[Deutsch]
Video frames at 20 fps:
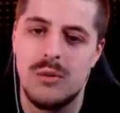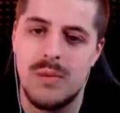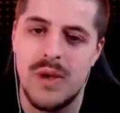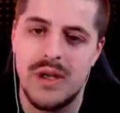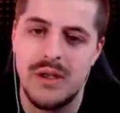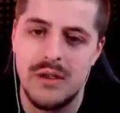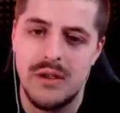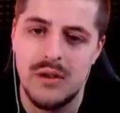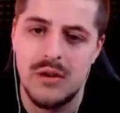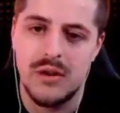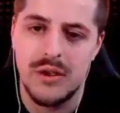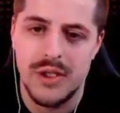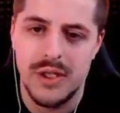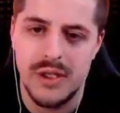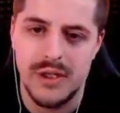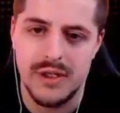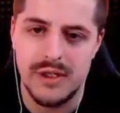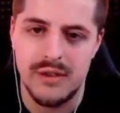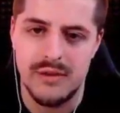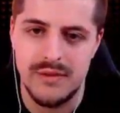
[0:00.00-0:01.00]
packen. Okay,
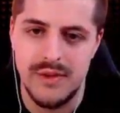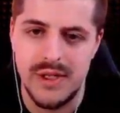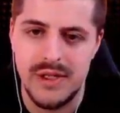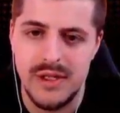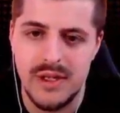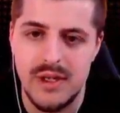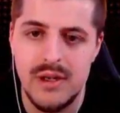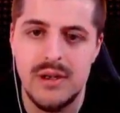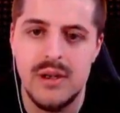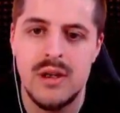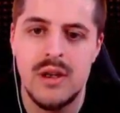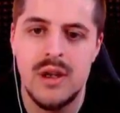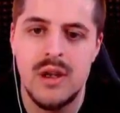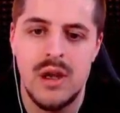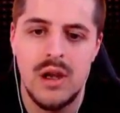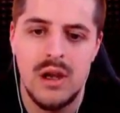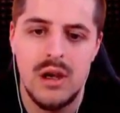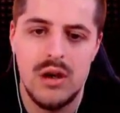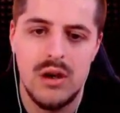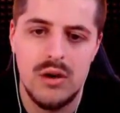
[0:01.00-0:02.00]
dann geht's weiter.
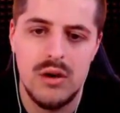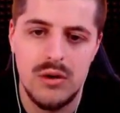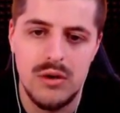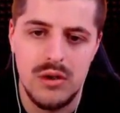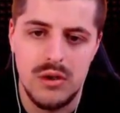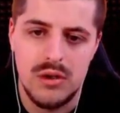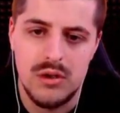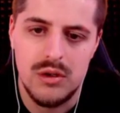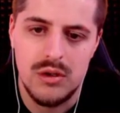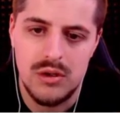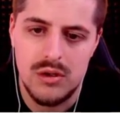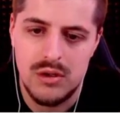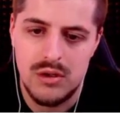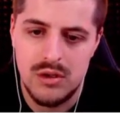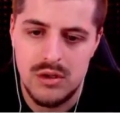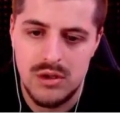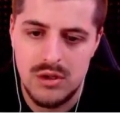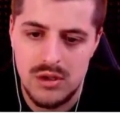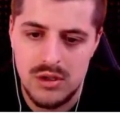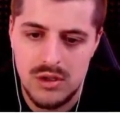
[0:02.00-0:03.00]
Hui.
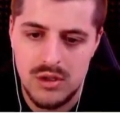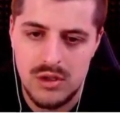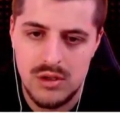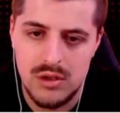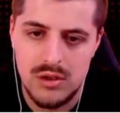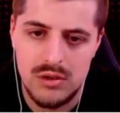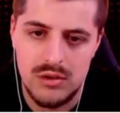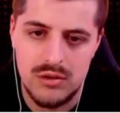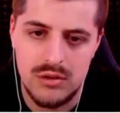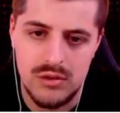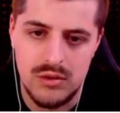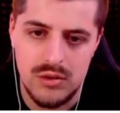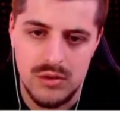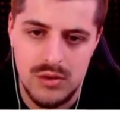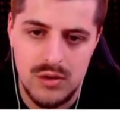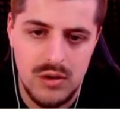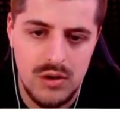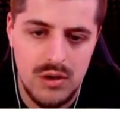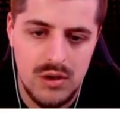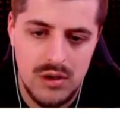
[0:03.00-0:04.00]

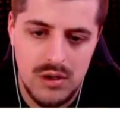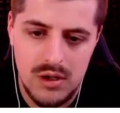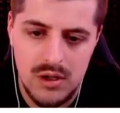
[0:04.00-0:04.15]
So.